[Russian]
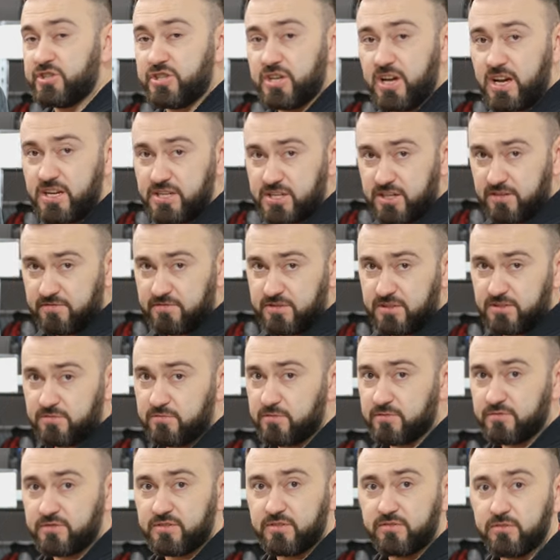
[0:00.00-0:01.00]
Чаще всего,
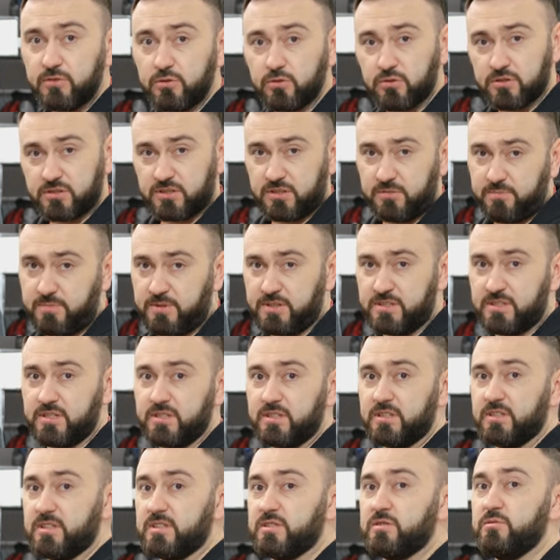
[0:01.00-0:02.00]
в
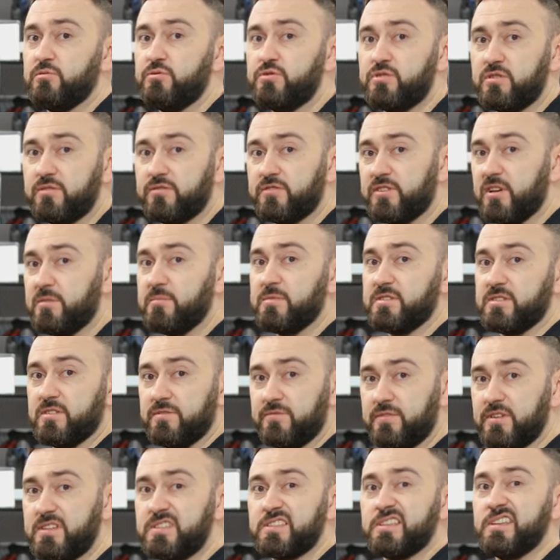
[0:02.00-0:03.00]
90% случаев, там из-за
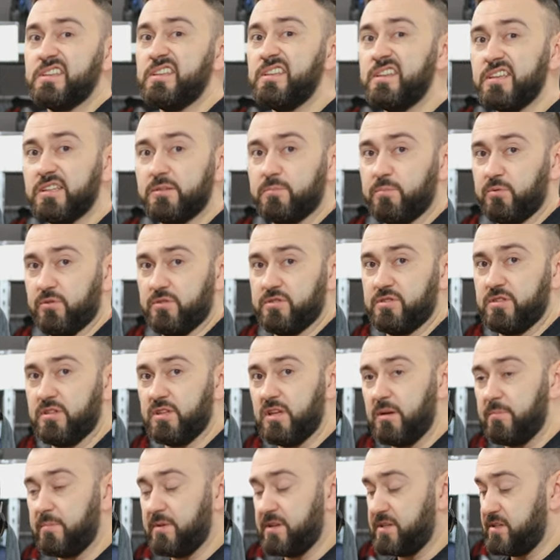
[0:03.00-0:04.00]
фикса нет
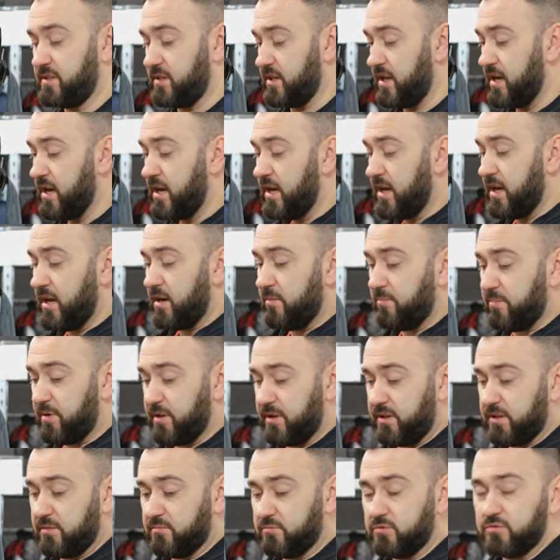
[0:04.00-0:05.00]
просто-напросто.
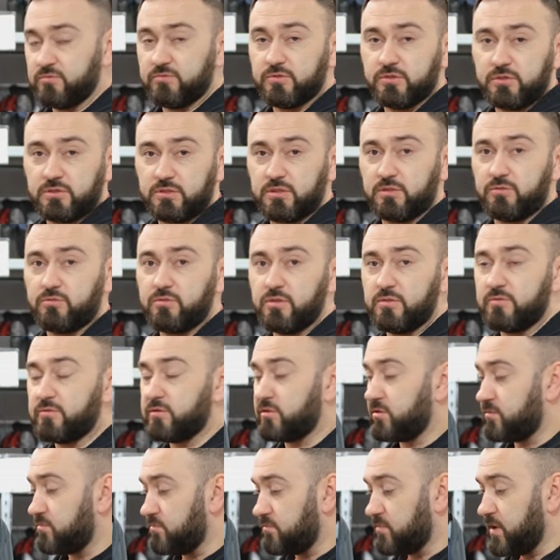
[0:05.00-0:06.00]
Поэтому вот такой
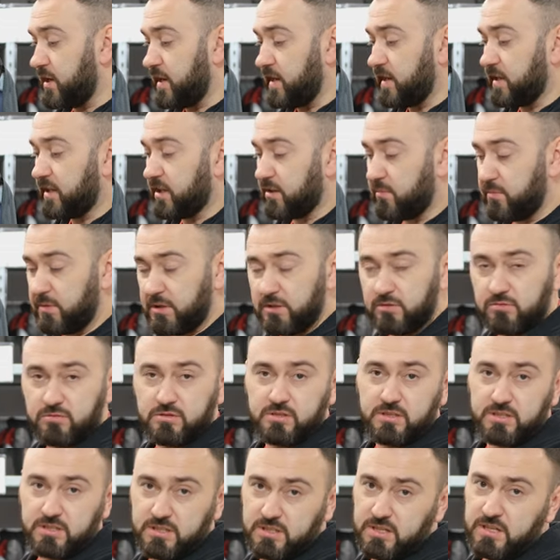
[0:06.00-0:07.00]
вот маленький минус
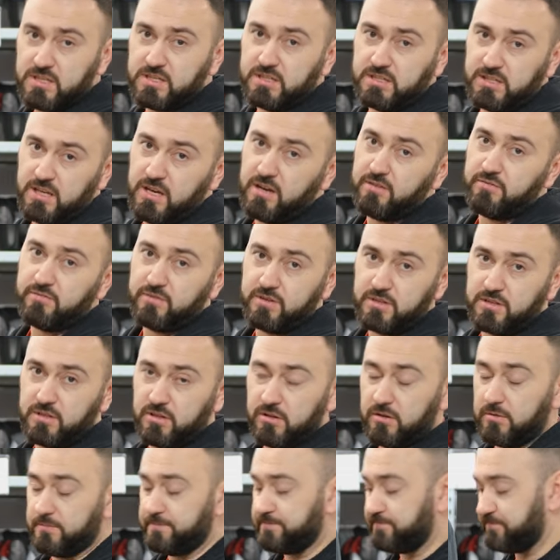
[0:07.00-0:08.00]
здесь я
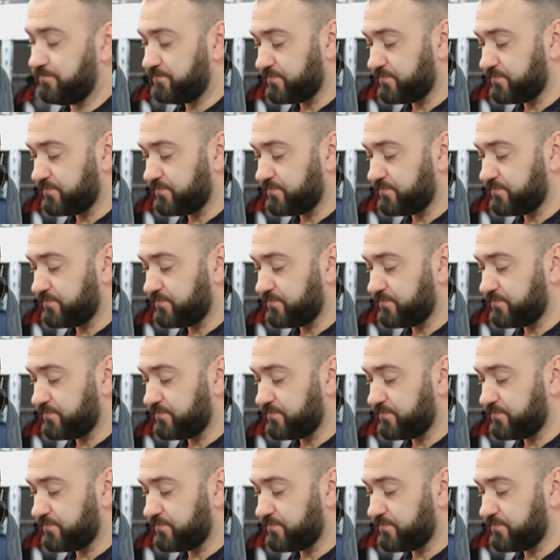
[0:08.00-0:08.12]
выделю.